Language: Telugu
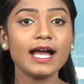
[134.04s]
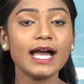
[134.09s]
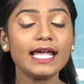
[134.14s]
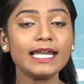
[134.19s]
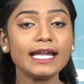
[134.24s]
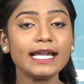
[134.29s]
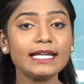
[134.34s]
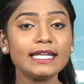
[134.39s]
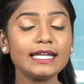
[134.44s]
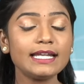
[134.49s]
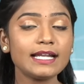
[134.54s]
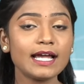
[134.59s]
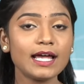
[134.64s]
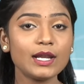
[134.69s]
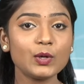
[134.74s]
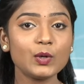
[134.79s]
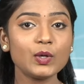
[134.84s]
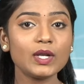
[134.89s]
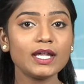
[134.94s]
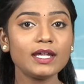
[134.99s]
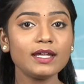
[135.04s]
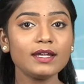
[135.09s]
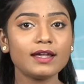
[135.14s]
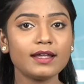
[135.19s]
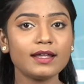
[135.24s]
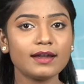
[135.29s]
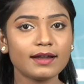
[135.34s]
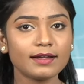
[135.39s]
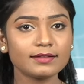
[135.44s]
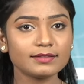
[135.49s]
రెటీనాలోని
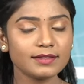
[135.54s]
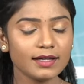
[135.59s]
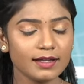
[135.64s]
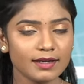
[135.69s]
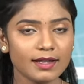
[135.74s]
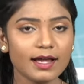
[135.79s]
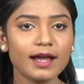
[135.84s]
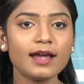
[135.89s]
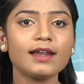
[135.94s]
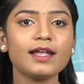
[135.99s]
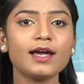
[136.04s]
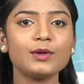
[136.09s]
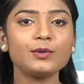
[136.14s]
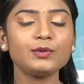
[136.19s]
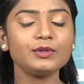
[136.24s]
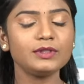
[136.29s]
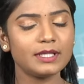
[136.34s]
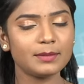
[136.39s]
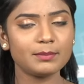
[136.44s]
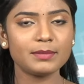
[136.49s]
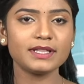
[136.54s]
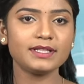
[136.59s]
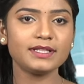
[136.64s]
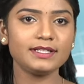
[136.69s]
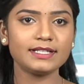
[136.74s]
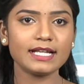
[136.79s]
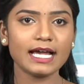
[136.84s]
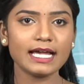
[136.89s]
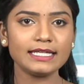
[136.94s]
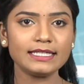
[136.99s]
రక్త నాళాలు
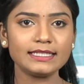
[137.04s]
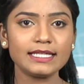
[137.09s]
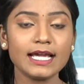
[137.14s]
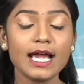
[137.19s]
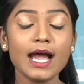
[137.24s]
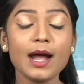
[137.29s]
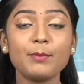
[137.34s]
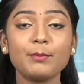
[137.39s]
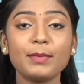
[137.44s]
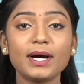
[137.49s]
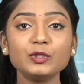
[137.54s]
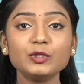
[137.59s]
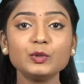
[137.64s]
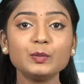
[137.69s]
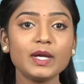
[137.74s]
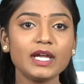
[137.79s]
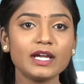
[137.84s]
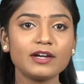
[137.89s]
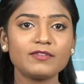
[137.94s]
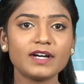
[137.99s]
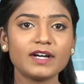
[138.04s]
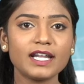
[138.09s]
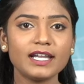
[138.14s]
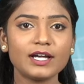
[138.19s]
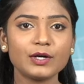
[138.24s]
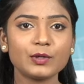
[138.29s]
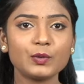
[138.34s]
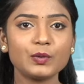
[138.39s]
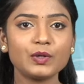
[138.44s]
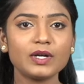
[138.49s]
దెబ్బతింటాయి మధుమేహం వల్ల
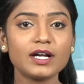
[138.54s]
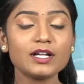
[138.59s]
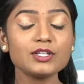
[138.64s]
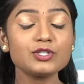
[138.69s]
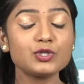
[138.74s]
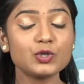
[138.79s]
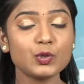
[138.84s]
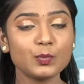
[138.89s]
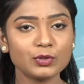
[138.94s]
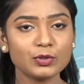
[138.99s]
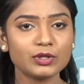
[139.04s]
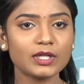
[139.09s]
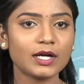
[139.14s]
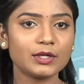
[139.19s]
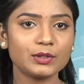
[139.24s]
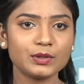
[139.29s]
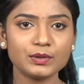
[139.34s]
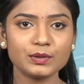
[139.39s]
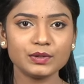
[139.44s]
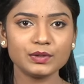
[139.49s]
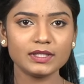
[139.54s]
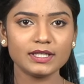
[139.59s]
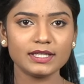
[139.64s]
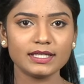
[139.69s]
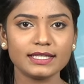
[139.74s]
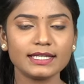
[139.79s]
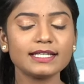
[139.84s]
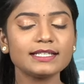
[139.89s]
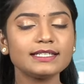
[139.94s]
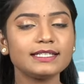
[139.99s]
కూడా చూపు తగ్గుతుంది
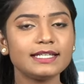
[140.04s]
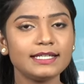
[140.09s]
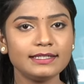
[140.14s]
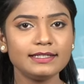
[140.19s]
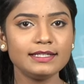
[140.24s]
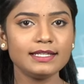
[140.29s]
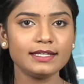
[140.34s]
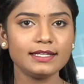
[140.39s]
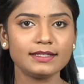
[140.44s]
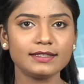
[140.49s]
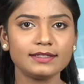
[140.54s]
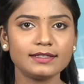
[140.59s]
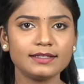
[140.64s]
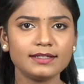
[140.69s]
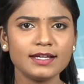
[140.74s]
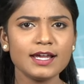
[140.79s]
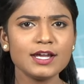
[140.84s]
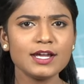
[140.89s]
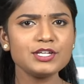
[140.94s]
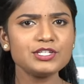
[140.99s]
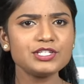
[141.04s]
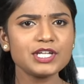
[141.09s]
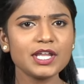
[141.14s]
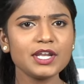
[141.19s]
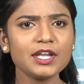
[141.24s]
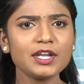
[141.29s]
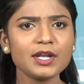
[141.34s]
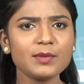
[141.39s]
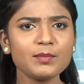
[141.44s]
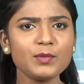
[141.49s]
కిడ్నీ
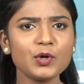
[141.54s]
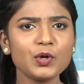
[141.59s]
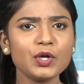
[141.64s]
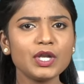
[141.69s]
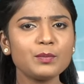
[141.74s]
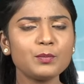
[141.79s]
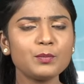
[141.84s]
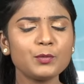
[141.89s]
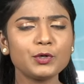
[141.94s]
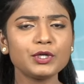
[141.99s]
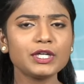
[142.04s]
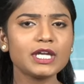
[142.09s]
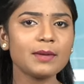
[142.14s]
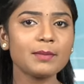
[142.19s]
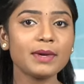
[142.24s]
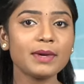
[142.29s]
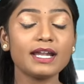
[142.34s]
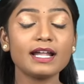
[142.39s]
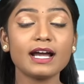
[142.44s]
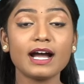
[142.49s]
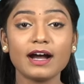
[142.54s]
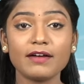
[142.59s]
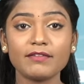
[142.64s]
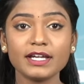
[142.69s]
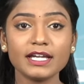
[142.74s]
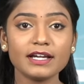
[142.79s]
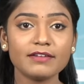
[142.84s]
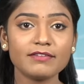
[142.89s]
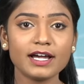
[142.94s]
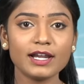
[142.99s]
శరీరంలోని ముఖ్యమైన
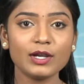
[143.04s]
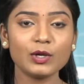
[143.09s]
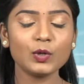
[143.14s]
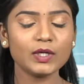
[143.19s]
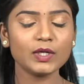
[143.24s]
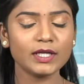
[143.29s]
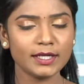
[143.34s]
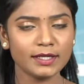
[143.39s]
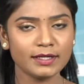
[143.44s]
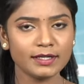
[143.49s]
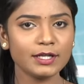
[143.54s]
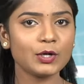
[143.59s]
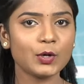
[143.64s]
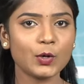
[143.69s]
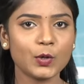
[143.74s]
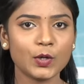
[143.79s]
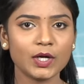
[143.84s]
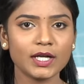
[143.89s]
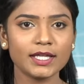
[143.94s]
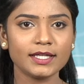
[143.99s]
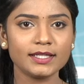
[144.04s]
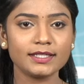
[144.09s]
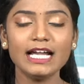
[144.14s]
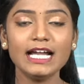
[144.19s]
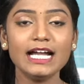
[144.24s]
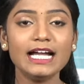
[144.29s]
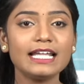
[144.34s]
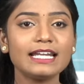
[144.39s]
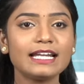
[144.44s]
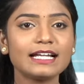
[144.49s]
అవయవాల్లో కిడ్నీ ఒకటి
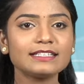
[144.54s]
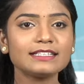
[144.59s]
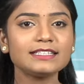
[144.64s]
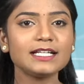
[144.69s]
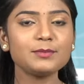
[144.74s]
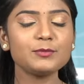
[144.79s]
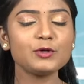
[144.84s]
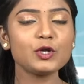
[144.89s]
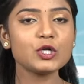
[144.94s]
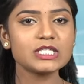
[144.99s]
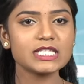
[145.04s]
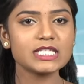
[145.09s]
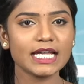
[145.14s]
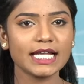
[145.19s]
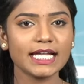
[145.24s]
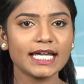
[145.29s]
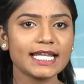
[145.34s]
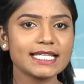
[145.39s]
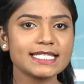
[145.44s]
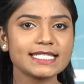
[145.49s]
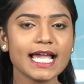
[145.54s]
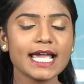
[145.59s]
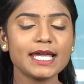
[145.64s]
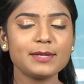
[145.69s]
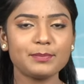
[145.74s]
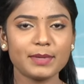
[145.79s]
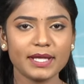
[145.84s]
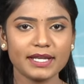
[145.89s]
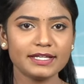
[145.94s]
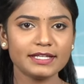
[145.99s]
రక్తంలో చక్కెర స్థాయి
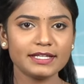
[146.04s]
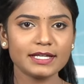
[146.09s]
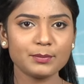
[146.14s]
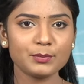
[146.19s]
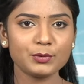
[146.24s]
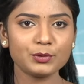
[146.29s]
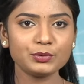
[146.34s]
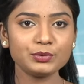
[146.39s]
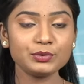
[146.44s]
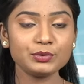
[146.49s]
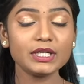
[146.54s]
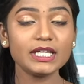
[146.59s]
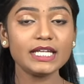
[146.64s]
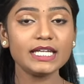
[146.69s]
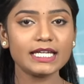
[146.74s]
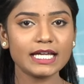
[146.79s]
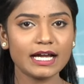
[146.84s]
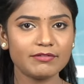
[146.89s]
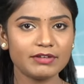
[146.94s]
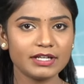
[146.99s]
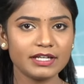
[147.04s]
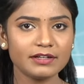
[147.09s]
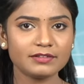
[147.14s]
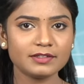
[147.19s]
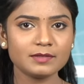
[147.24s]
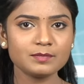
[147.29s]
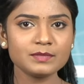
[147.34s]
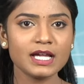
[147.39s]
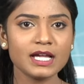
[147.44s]
పెరిగినప్పుడు ఈ అవయవం